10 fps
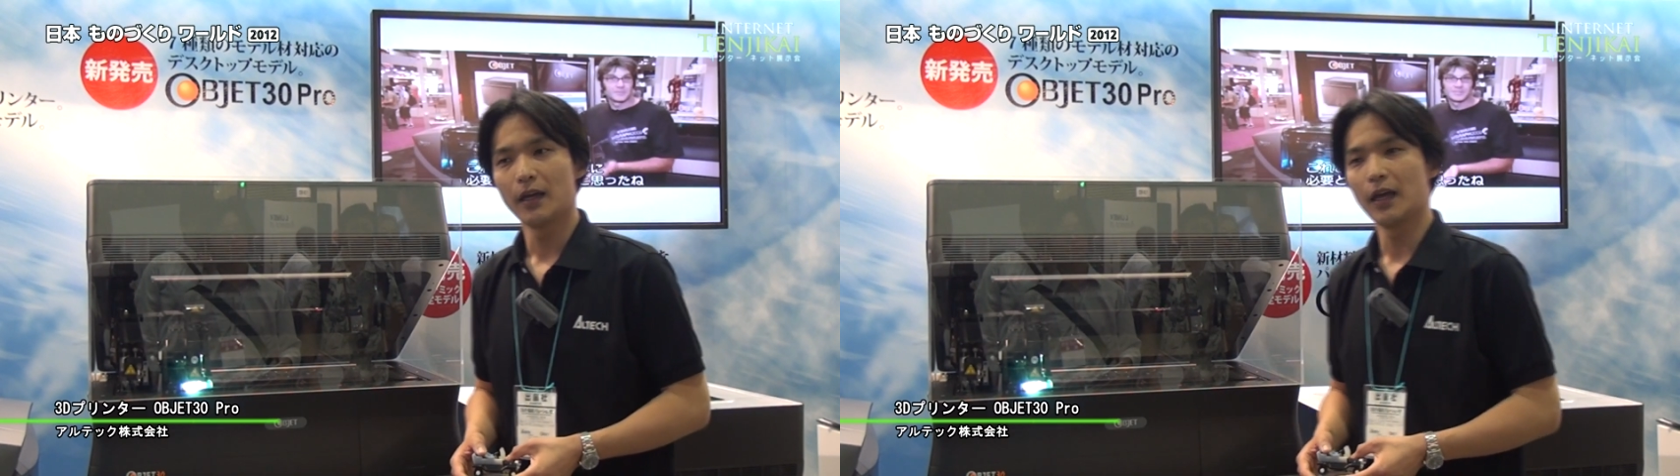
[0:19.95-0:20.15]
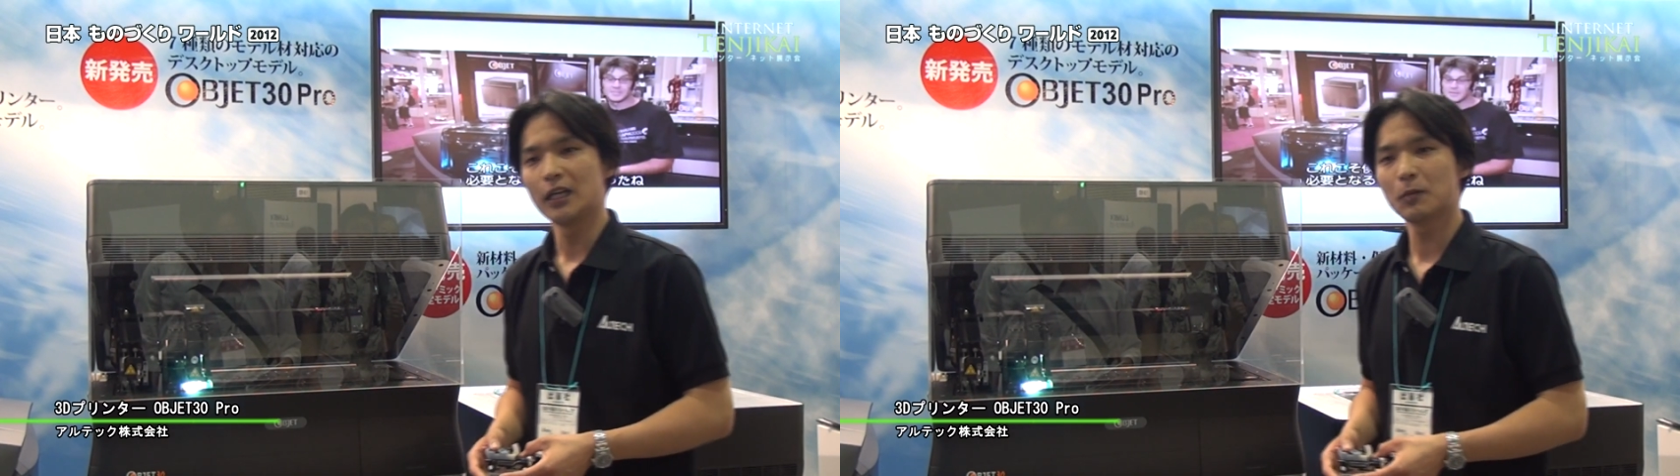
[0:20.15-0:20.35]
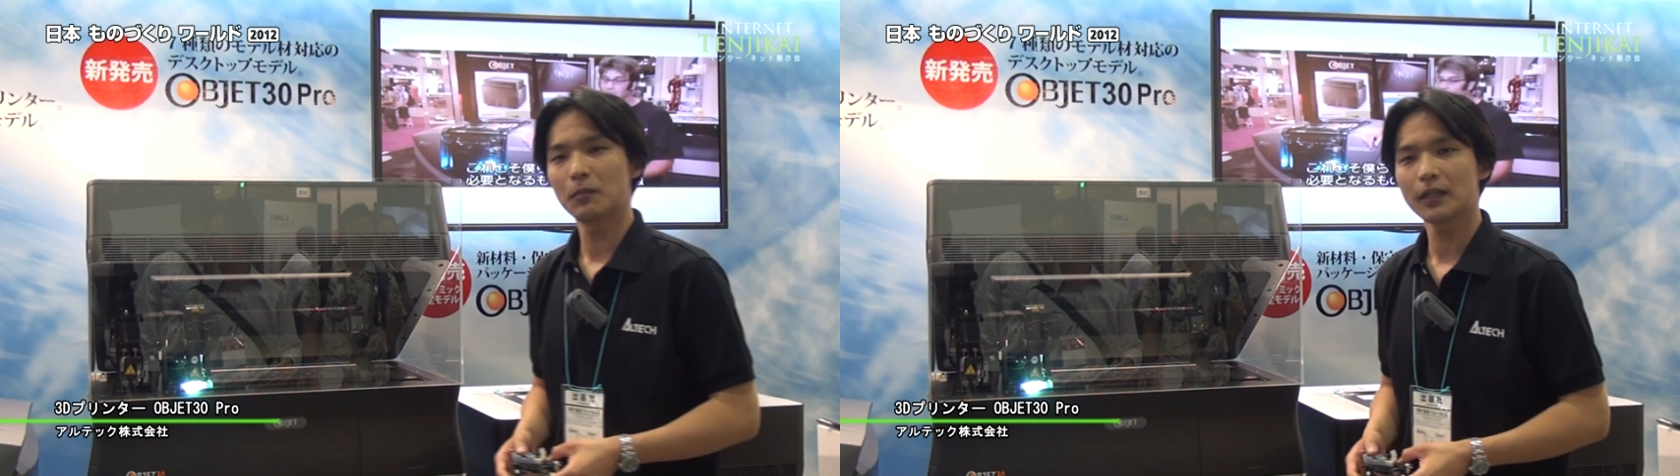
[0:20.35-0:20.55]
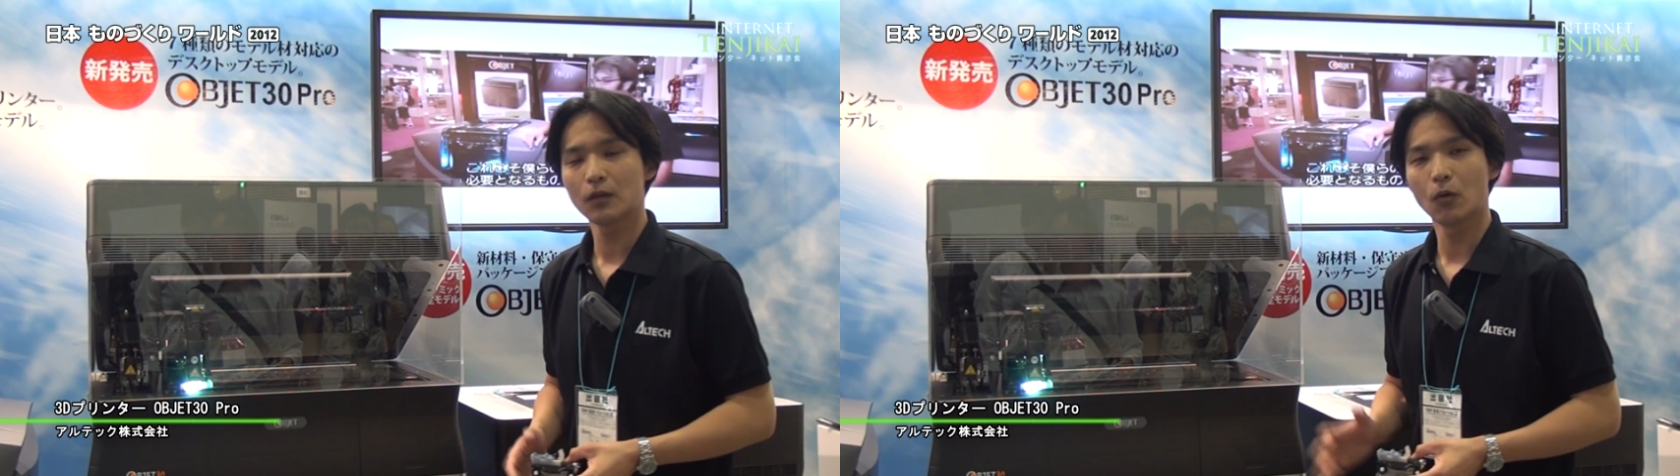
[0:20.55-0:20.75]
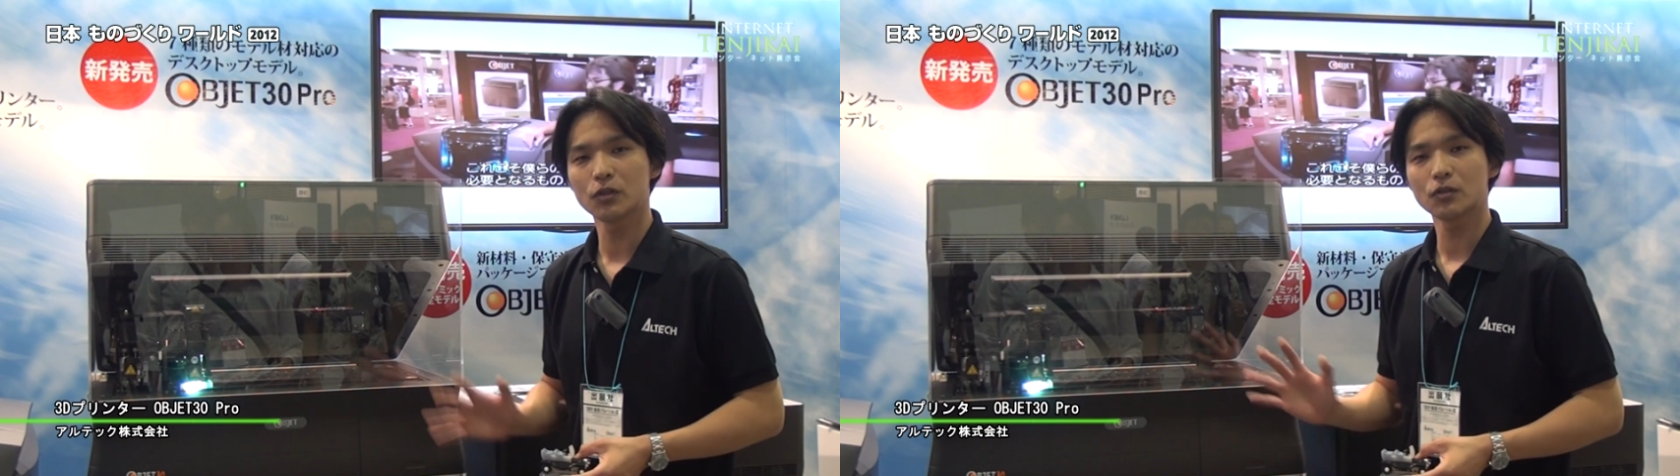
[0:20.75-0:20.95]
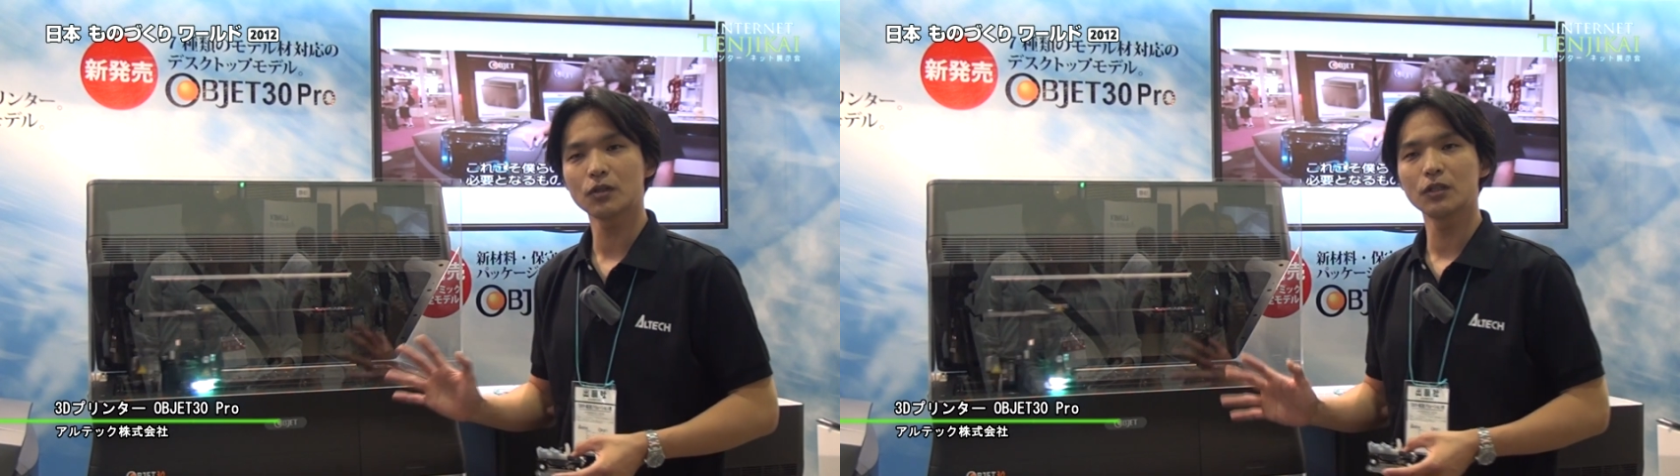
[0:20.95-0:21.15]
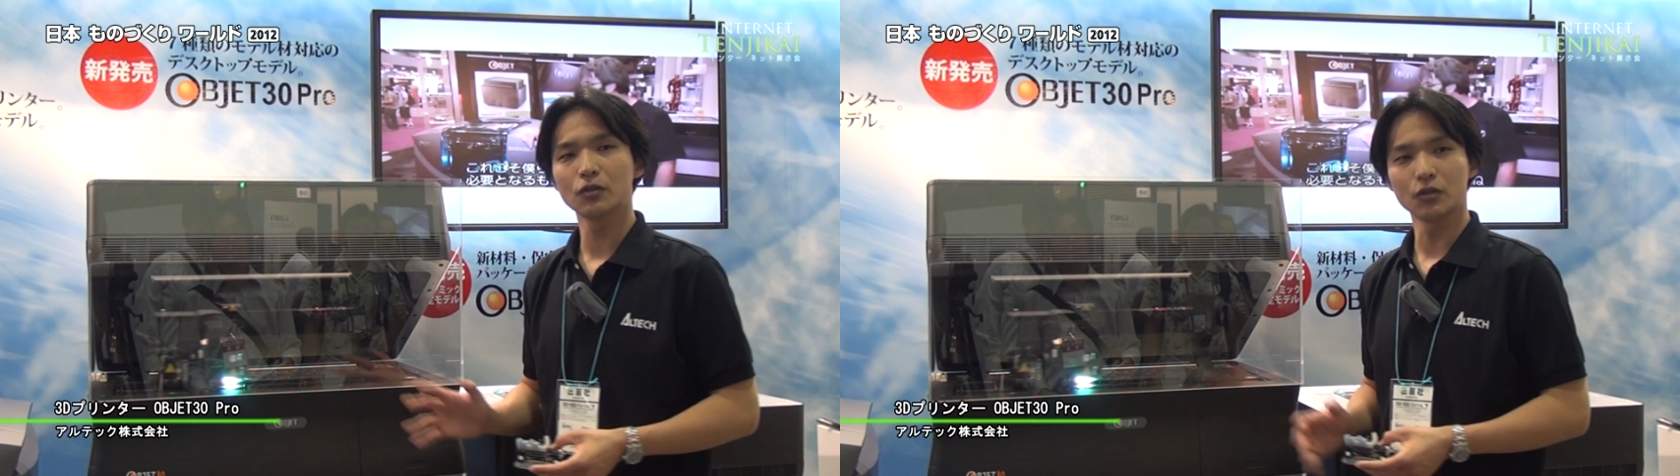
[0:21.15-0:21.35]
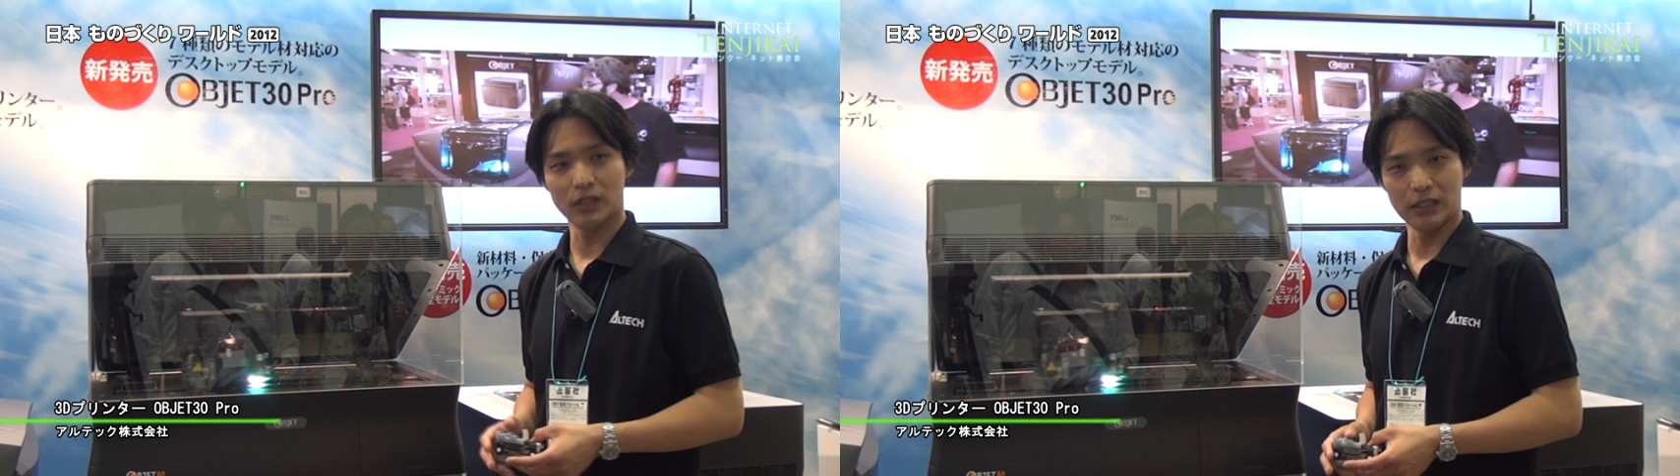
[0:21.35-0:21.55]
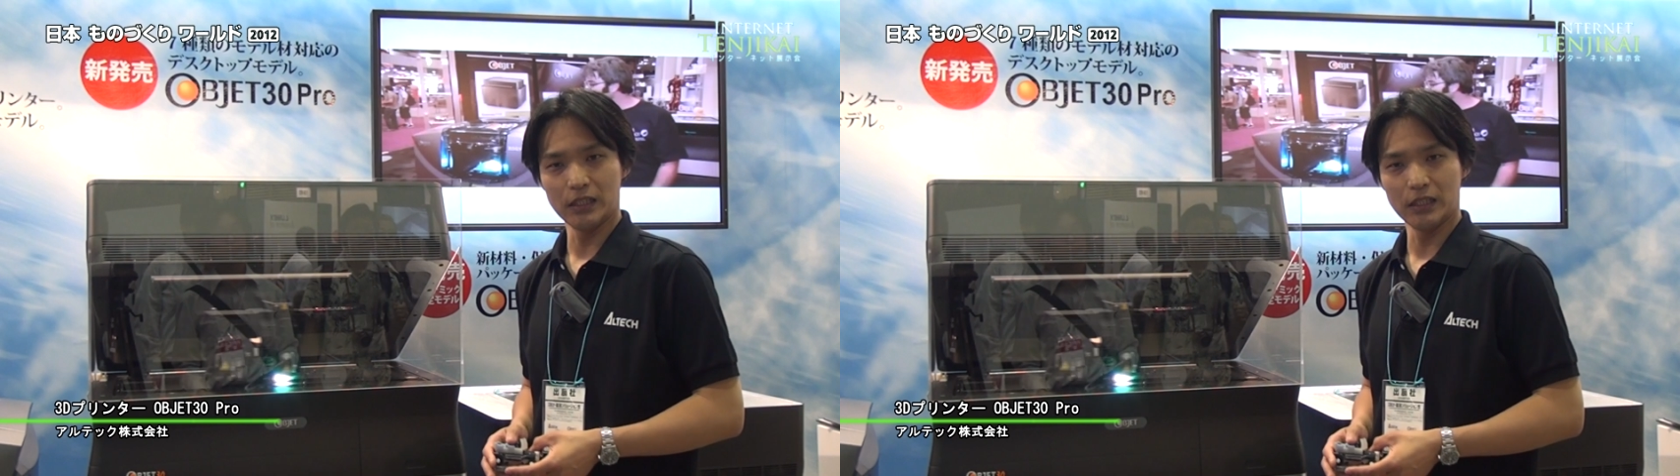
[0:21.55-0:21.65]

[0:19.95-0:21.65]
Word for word: え今まで5種類の樹